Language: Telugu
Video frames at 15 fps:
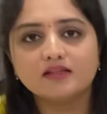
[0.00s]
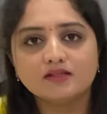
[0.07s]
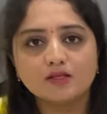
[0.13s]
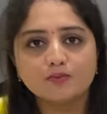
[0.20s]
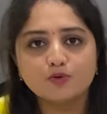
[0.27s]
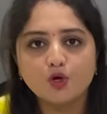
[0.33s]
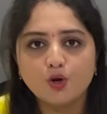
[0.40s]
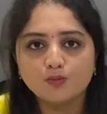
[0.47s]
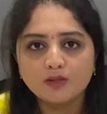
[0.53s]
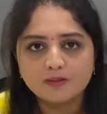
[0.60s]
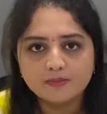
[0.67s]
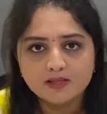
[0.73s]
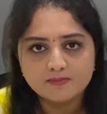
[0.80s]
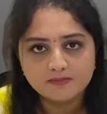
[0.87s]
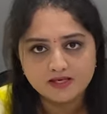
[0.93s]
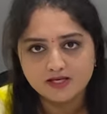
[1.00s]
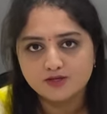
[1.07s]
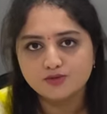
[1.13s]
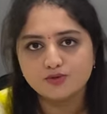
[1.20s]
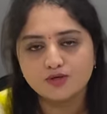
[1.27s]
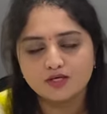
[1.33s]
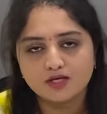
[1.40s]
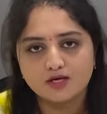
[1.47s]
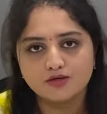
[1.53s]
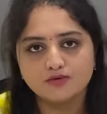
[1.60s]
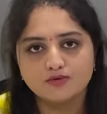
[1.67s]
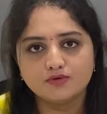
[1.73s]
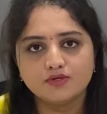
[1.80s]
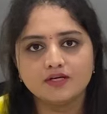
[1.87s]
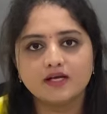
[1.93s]
అంత ప్రాబ్లం ఏం లేదు అని
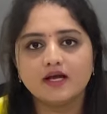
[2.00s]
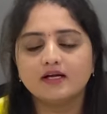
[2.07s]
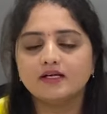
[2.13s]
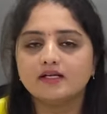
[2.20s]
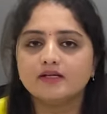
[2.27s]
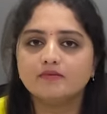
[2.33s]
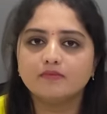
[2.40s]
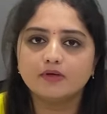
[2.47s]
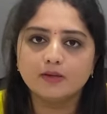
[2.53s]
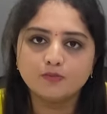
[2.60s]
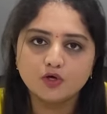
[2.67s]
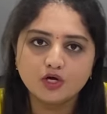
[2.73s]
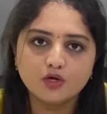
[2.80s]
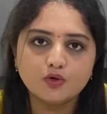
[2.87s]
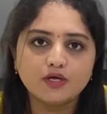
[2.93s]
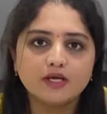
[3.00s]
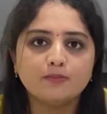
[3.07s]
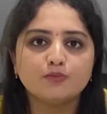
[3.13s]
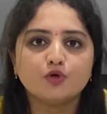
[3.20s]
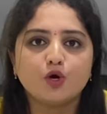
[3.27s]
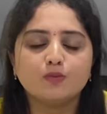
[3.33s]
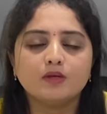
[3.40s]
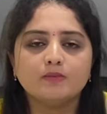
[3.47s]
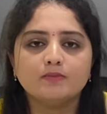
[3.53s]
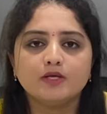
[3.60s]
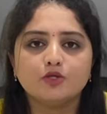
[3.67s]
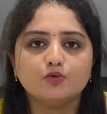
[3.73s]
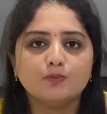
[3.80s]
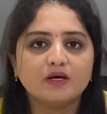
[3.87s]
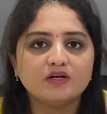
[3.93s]
అనుకుంటే అంటే ఎముకలో ఏం ప్రాబ్లం
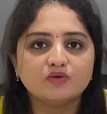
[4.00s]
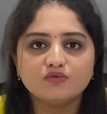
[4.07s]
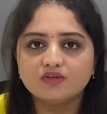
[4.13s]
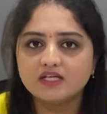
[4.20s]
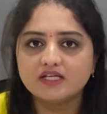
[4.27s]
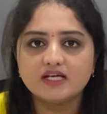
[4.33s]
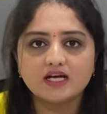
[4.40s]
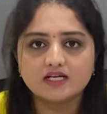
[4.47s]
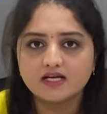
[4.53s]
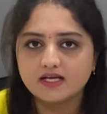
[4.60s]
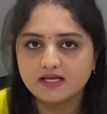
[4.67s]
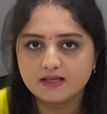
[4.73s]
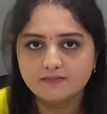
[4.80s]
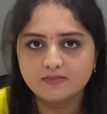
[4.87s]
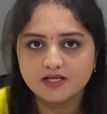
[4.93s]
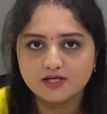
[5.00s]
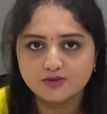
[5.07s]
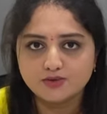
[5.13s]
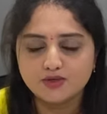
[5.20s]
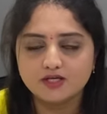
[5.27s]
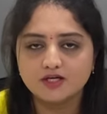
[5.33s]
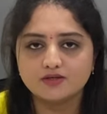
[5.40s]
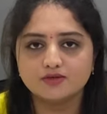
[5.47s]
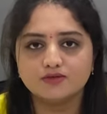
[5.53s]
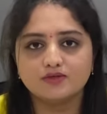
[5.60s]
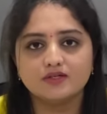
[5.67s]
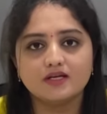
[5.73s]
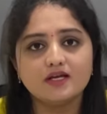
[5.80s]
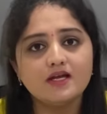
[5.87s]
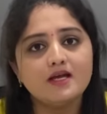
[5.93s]
లేదు పన్ను విరిగి అట్లా ఏం లేదు అని
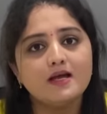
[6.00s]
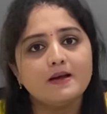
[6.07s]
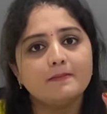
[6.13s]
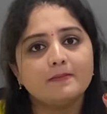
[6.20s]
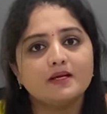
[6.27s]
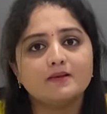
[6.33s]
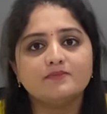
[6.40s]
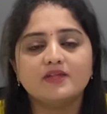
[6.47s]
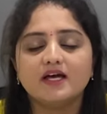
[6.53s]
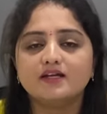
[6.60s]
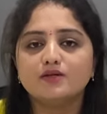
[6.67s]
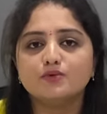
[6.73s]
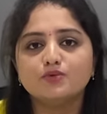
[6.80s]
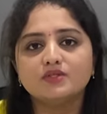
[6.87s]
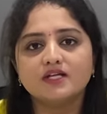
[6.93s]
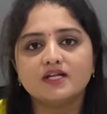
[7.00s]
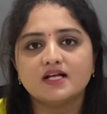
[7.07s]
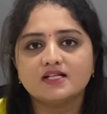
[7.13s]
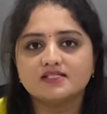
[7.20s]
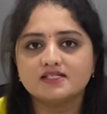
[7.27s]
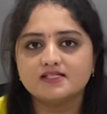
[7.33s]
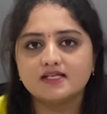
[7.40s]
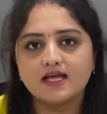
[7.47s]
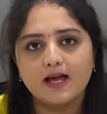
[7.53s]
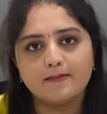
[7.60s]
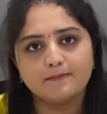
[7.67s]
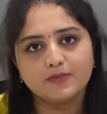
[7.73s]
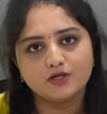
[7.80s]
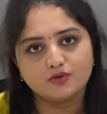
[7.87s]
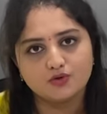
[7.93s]
అనుకుంటే మనం దాని రూట్ కెనాల్ చేసి
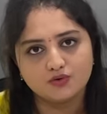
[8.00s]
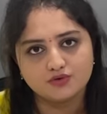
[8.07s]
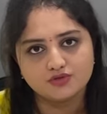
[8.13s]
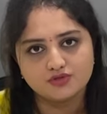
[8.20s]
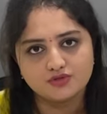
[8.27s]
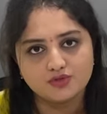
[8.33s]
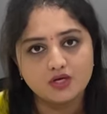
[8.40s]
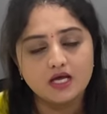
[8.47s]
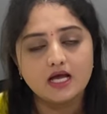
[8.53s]
క్యాప్ పెట్టుకోవచ్చు